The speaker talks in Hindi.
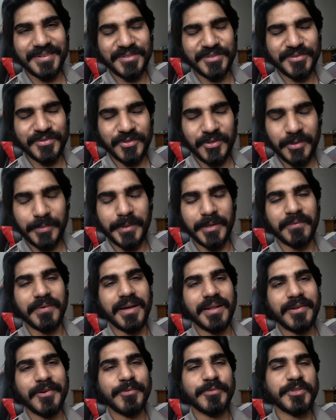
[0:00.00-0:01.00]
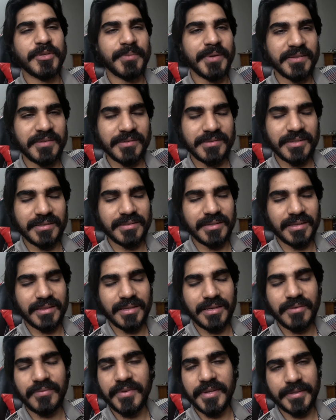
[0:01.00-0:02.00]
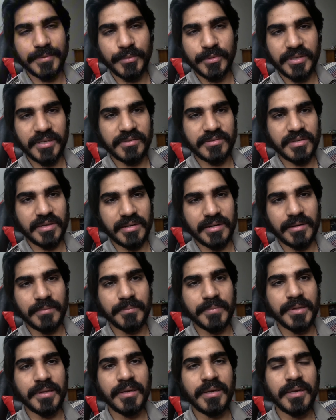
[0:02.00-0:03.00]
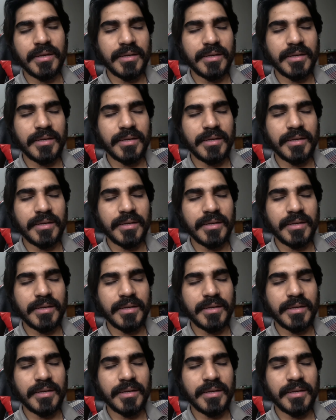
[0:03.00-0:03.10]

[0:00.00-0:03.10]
हैं और जिसको भी बनवाना हो मुझे मैसेज कर सकता है फेसबुक या इंस्टाग्राम पे